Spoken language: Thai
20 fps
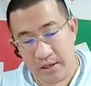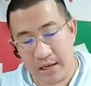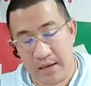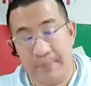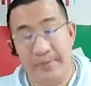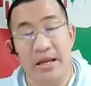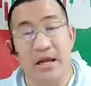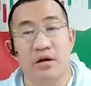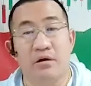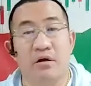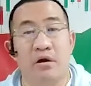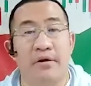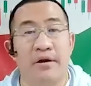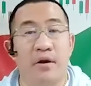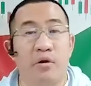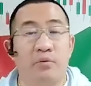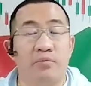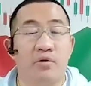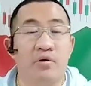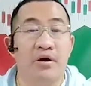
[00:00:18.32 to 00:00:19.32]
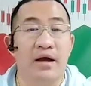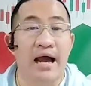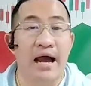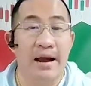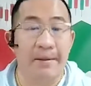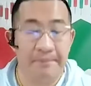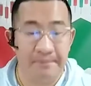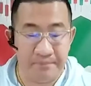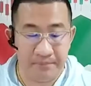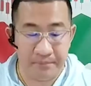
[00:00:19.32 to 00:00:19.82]
คำพยากรณ์แนวโน้มทอง
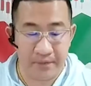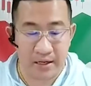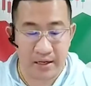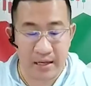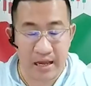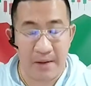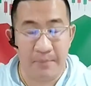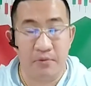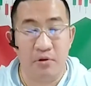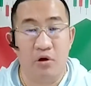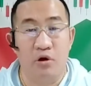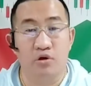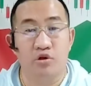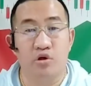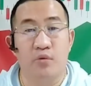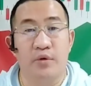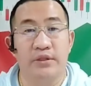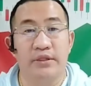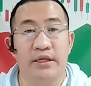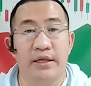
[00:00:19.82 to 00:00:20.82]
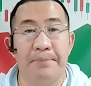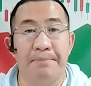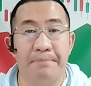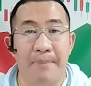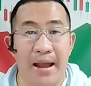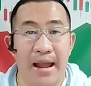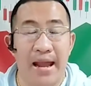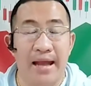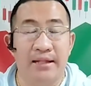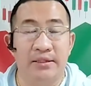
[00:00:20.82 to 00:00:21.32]
คำนะครับ ของช่วงวันที่
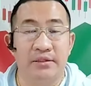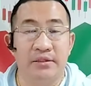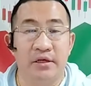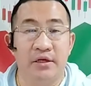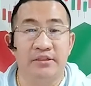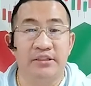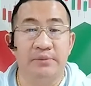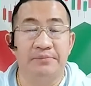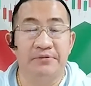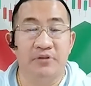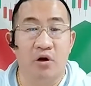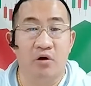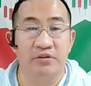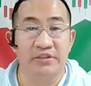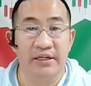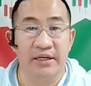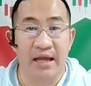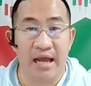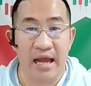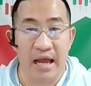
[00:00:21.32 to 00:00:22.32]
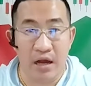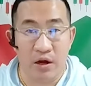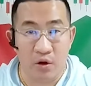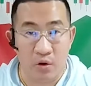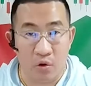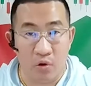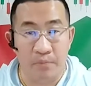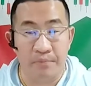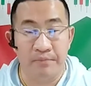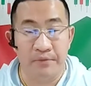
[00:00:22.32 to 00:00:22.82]
8 ถึง 12 สิงหาค
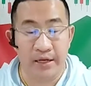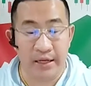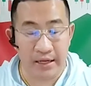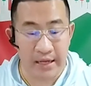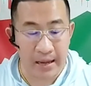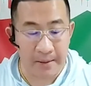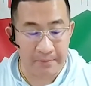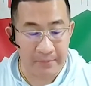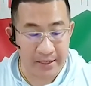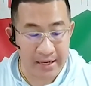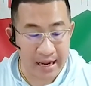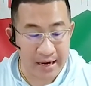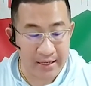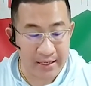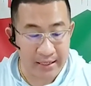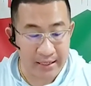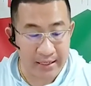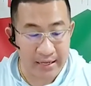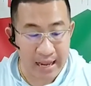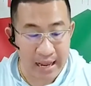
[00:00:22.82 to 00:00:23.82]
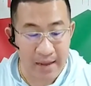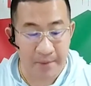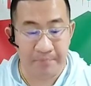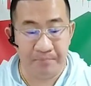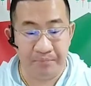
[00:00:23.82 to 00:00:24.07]
มนะครับ มีดังนี้นะ